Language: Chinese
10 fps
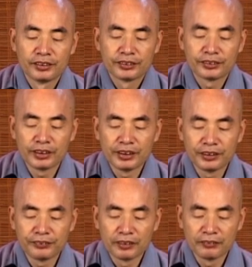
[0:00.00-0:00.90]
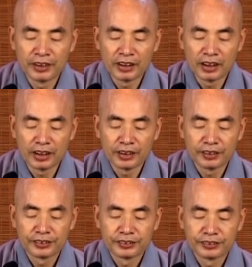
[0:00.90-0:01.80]
所以我们的
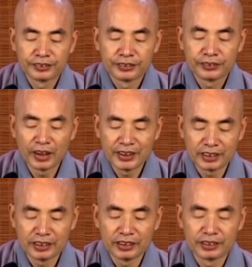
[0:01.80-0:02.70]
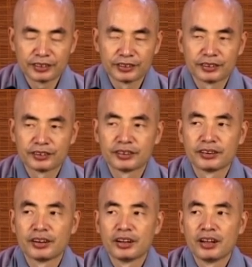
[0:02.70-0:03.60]
串习
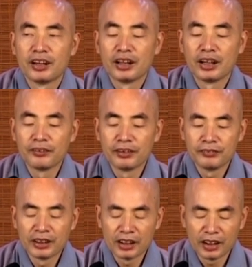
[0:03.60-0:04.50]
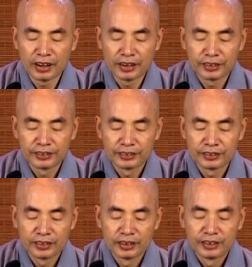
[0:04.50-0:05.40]
和我们的
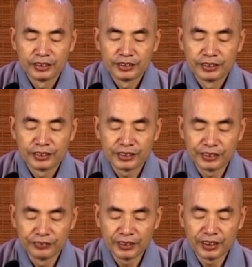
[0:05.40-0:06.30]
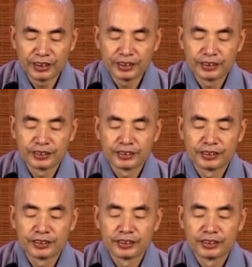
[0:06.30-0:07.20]
行为、
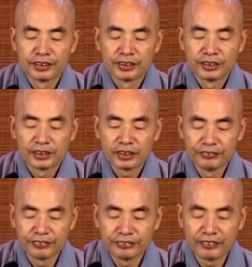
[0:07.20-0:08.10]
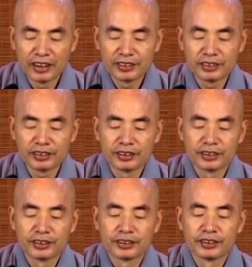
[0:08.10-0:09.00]
生活方
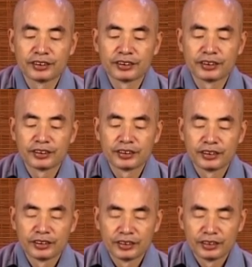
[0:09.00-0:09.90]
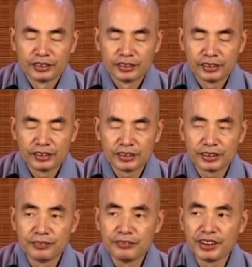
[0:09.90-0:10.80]
式是
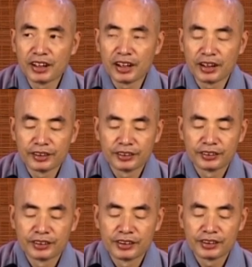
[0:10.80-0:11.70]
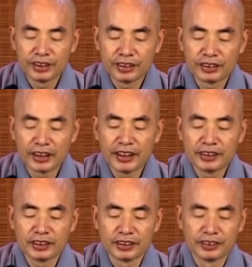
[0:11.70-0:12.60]
紧密的结合在一
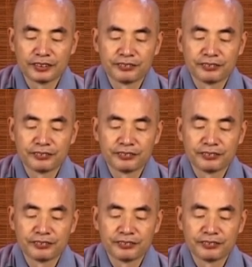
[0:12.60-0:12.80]
起。